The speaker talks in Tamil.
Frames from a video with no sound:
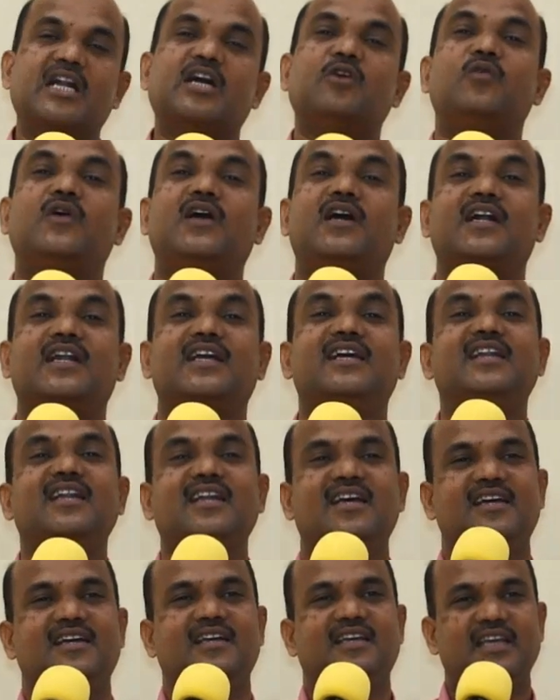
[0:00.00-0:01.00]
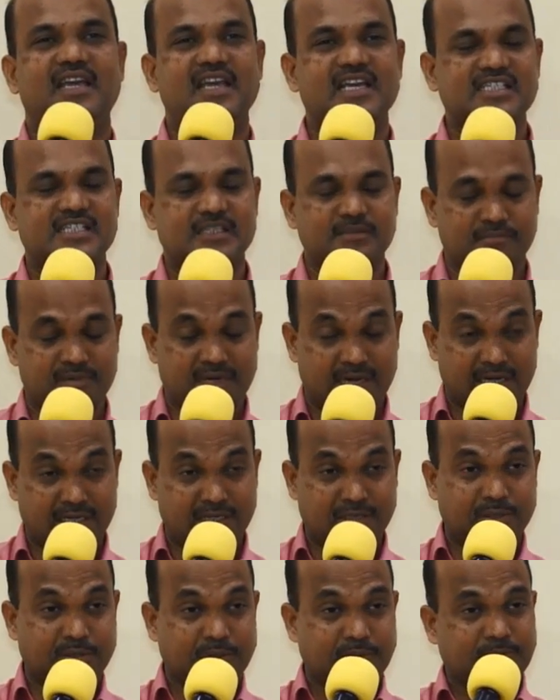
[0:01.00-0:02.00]
மணவாளன் ஏசு
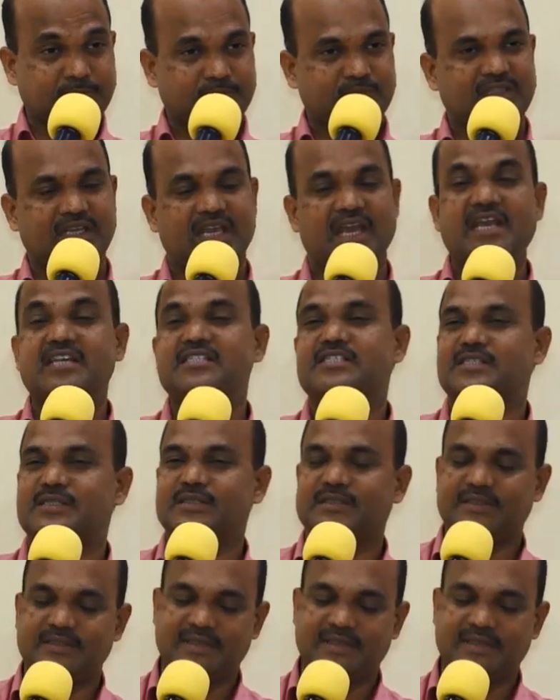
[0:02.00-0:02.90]
பிரைட் குரூம் ஏசு